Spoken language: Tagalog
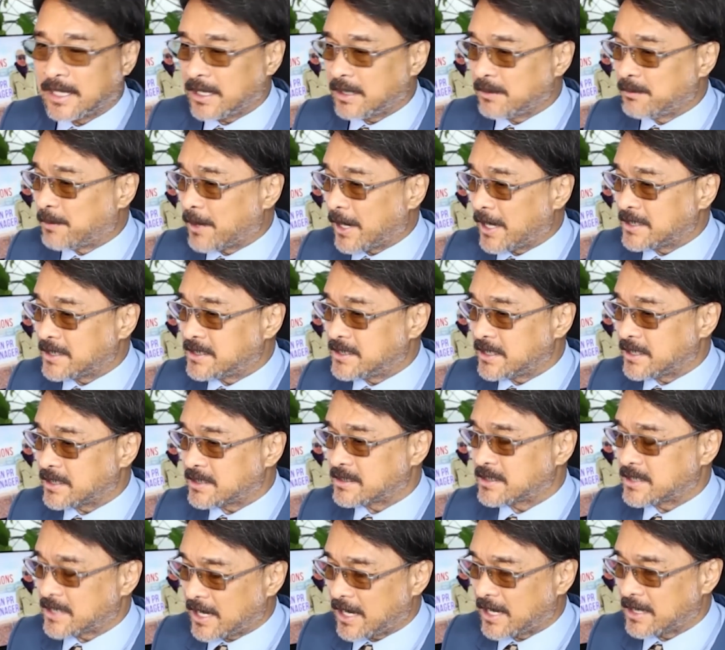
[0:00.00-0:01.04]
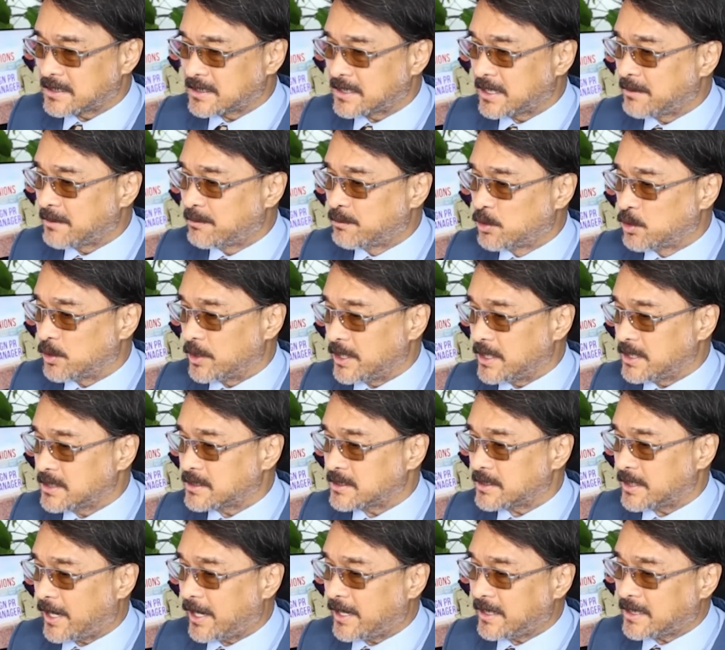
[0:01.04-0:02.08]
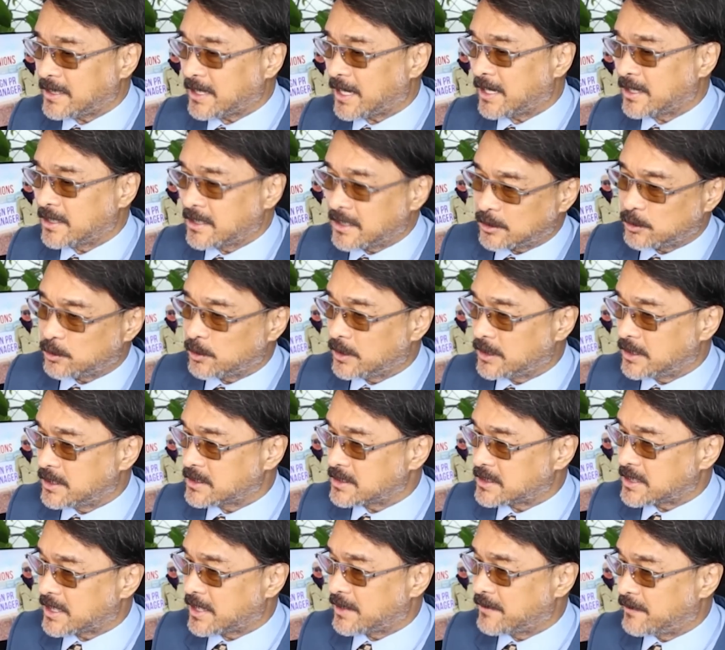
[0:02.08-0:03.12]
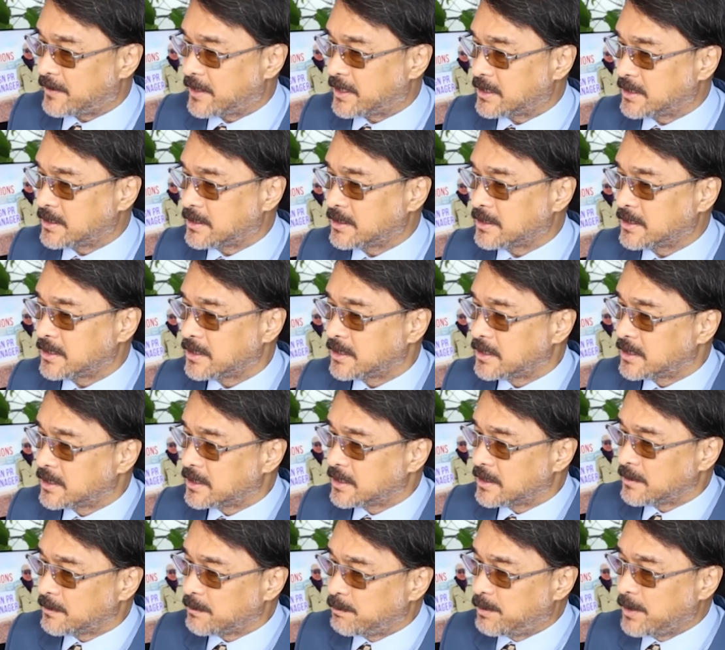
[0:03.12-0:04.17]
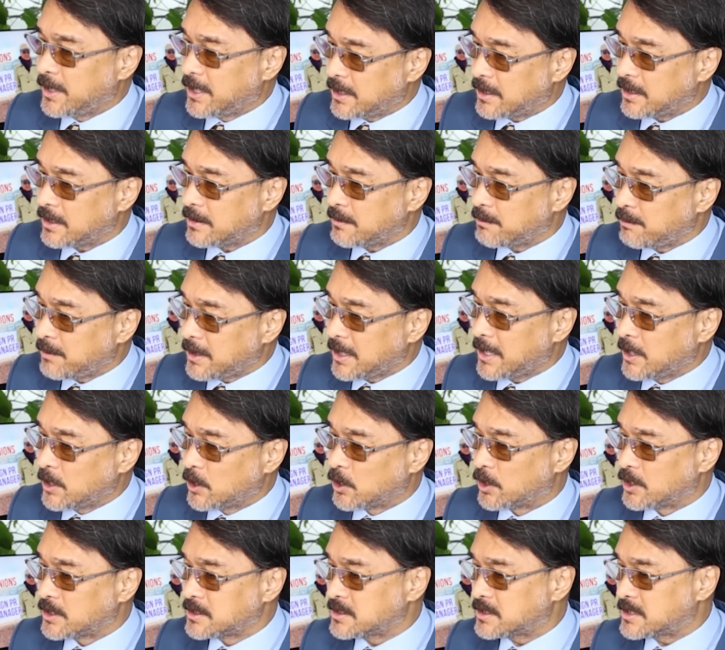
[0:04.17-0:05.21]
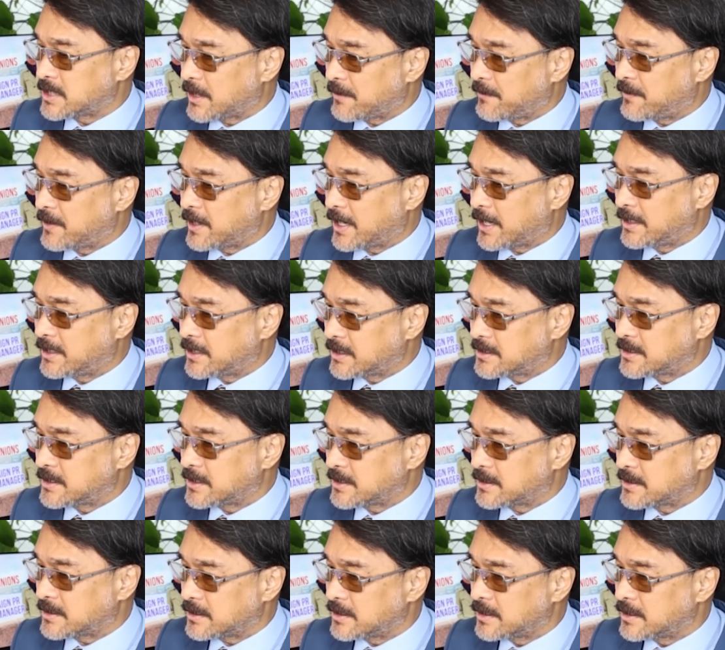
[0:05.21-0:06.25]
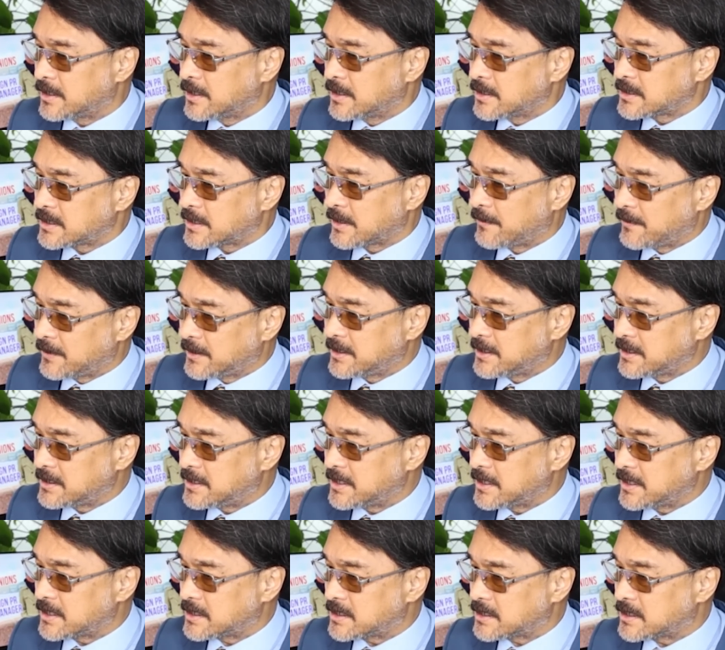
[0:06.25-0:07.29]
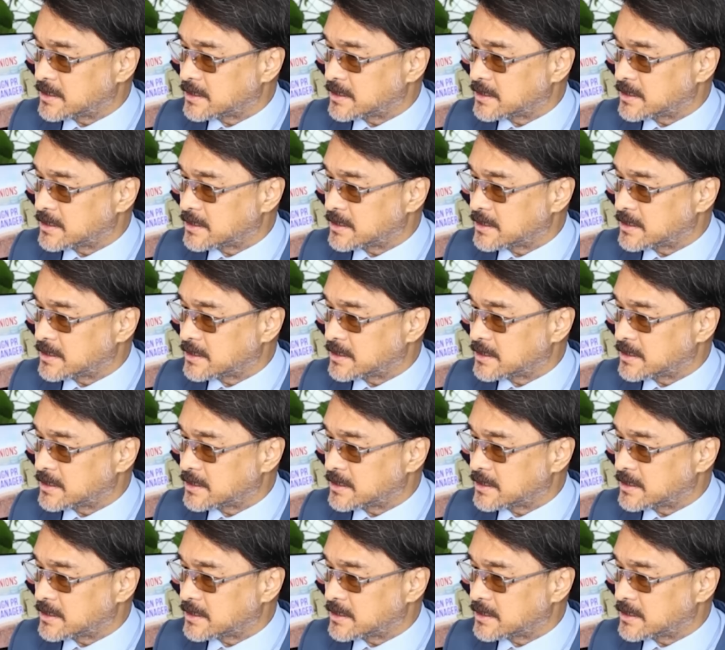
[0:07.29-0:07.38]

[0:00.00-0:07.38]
i-budget sa Cebu is 827 million 776